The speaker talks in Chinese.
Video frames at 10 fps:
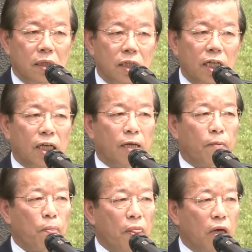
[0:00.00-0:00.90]
这
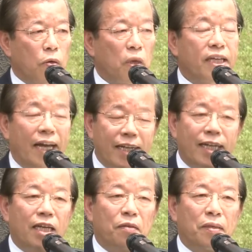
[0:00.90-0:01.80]
个我今日
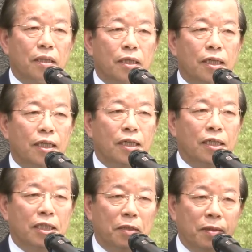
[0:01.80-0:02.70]
呢，
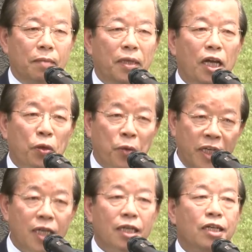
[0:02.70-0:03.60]
是要来
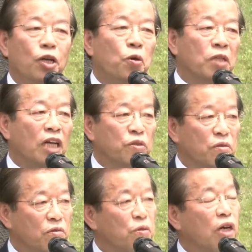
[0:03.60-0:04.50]
回应股东
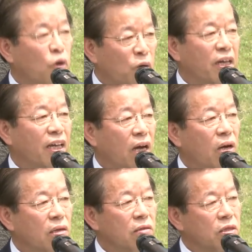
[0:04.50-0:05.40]
市长拄啊讲的
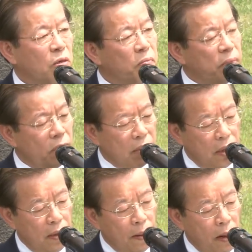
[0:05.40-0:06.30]
吼，就是讲
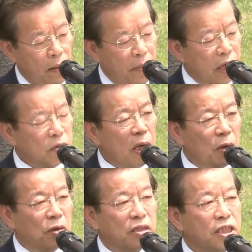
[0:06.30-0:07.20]
要安怎
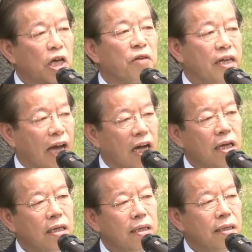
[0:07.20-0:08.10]
互少年
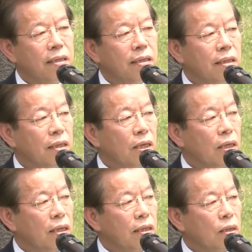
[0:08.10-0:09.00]
人
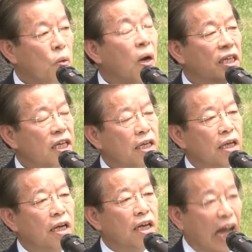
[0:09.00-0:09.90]
看
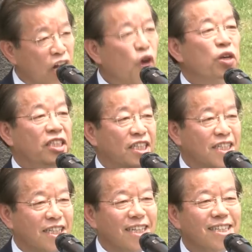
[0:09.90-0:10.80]
见乃浪的
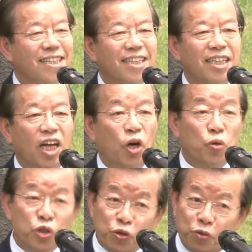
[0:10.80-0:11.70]
精神。哦，
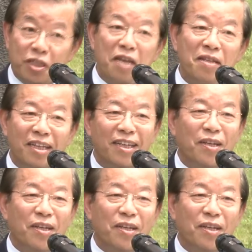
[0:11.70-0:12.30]
阮事先